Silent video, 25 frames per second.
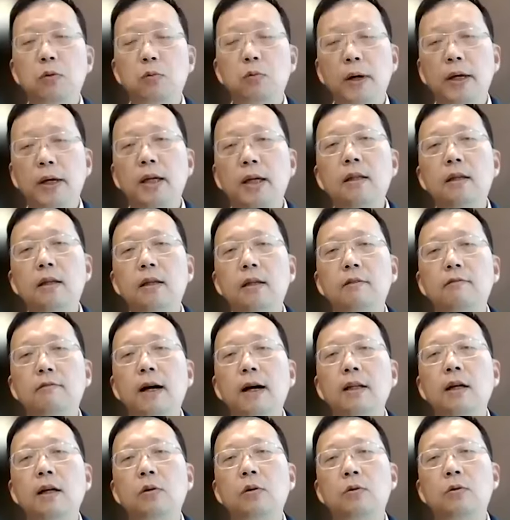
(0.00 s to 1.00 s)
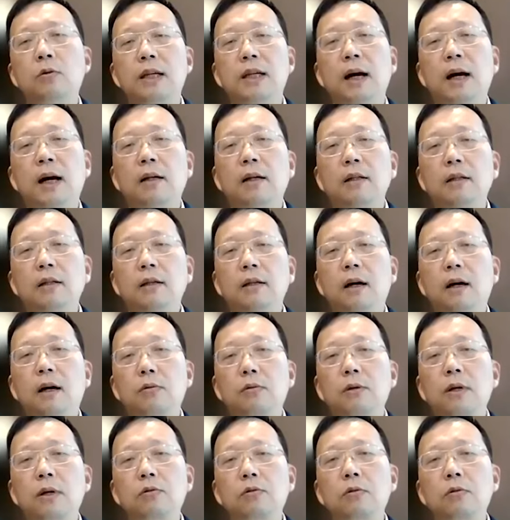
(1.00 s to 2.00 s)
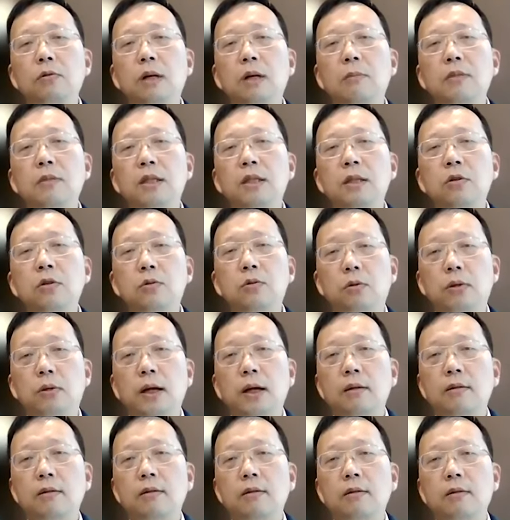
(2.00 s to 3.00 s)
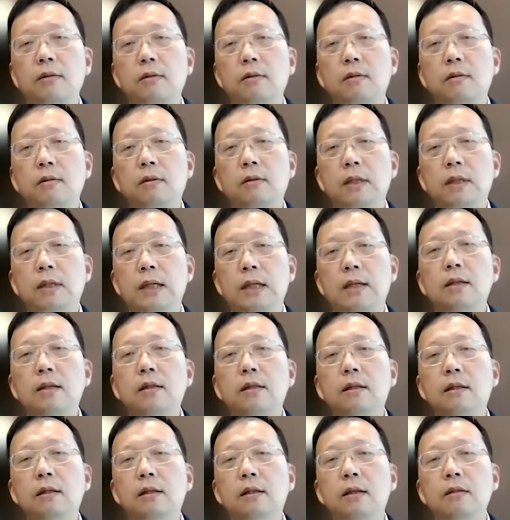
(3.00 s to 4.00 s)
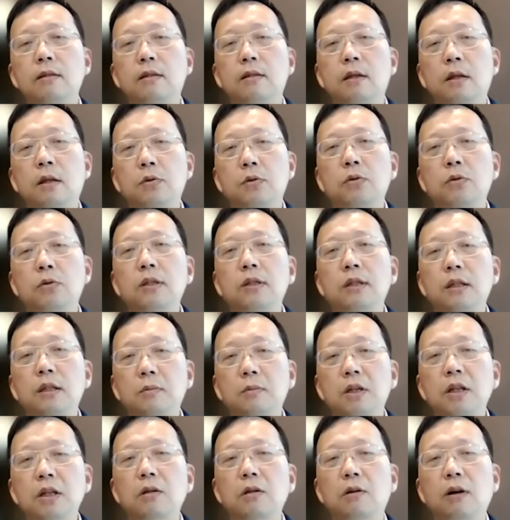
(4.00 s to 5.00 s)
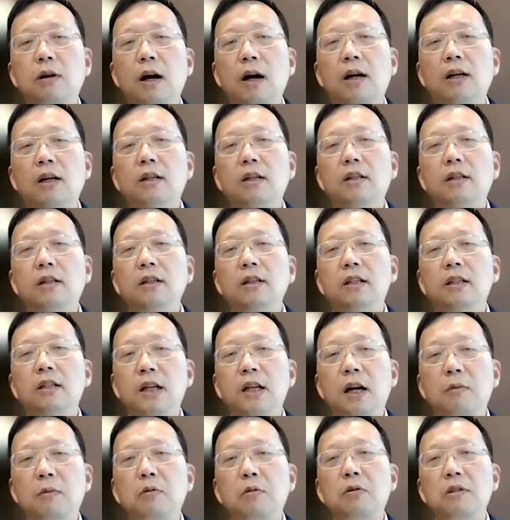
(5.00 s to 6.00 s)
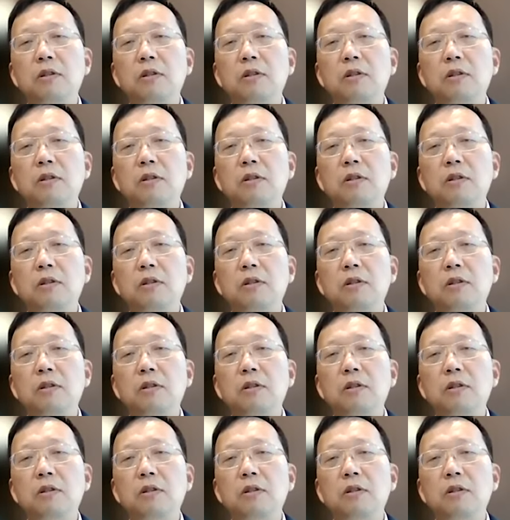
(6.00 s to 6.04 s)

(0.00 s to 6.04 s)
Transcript: 面唯一的一个发达国家啊，虽然说他们经济总量是接近的，但是人均 G D P 的话，新加